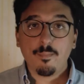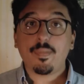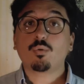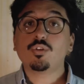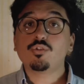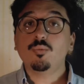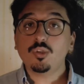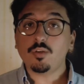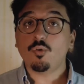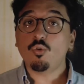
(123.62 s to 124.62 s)
Per questo
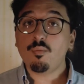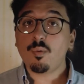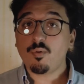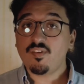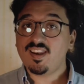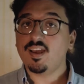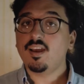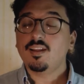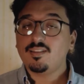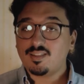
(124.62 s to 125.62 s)
motivo l'uomo può
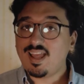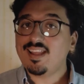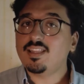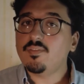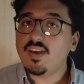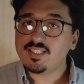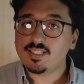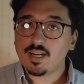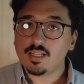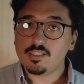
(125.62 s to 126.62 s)
avere tre
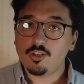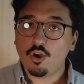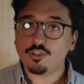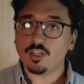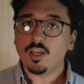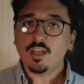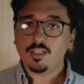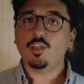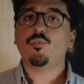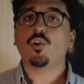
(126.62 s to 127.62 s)
diverse reazioni
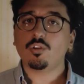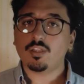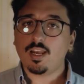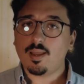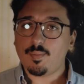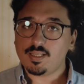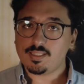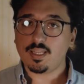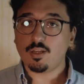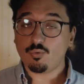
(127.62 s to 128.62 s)
di fronte alla
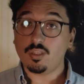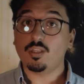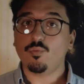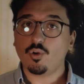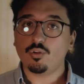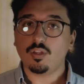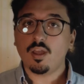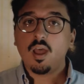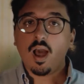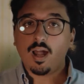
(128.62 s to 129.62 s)
maschera e quindi di
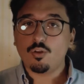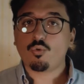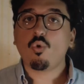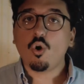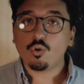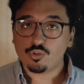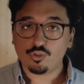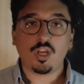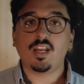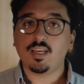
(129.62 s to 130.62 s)
fronte al ruolo
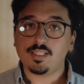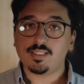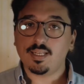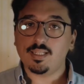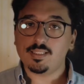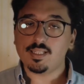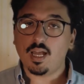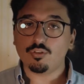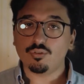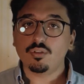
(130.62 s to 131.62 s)
sociale
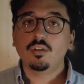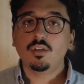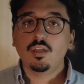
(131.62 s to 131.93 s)
cristallizzato.